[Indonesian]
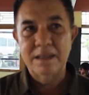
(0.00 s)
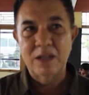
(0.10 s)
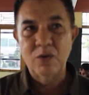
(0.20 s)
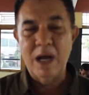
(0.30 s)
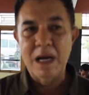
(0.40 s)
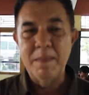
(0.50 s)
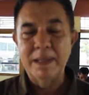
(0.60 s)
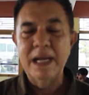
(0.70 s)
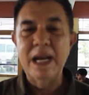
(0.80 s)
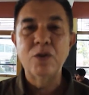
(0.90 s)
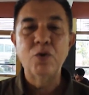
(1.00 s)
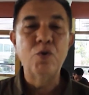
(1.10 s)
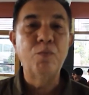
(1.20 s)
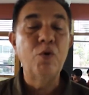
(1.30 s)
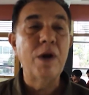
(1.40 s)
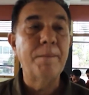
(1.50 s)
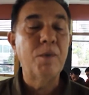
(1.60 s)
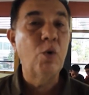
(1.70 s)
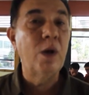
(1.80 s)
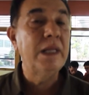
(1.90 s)
Ya. Kalimantan ada 76
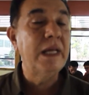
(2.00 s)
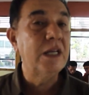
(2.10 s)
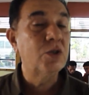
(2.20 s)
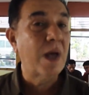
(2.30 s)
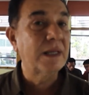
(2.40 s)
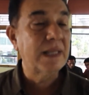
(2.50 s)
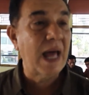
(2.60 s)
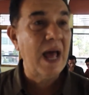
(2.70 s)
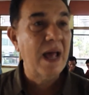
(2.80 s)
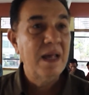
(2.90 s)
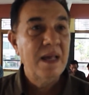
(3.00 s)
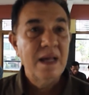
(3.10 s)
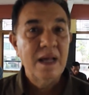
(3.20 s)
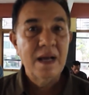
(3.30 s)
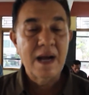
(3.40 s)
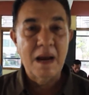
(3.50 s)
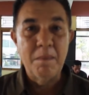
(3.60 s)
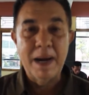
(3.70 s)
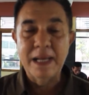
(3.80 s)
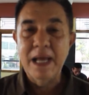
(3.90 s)
perguruan tinggi swasta. Hmm.
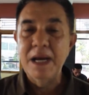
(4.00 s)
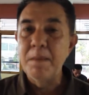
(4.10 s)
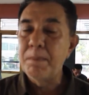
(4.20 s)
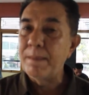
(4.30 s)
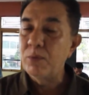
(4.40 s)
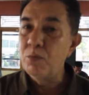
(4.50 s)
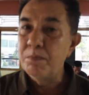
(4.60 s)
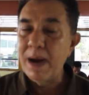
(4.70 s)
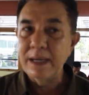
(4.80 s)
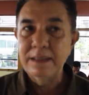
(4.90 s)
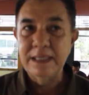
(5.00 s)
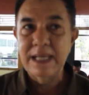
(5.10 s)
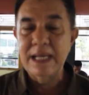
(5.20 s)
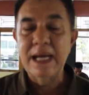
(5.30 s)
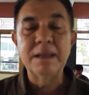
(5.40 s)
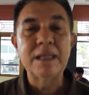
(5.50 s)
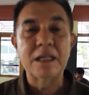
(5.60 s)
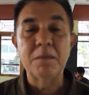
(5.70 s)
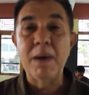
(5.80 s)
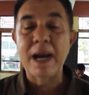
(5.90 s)
aja ada 44, sisanya
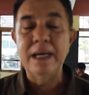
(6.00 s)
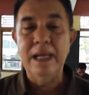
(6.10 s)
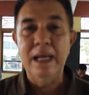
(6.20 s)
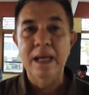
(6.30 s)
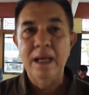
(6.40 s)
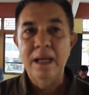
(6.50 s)
tersebar di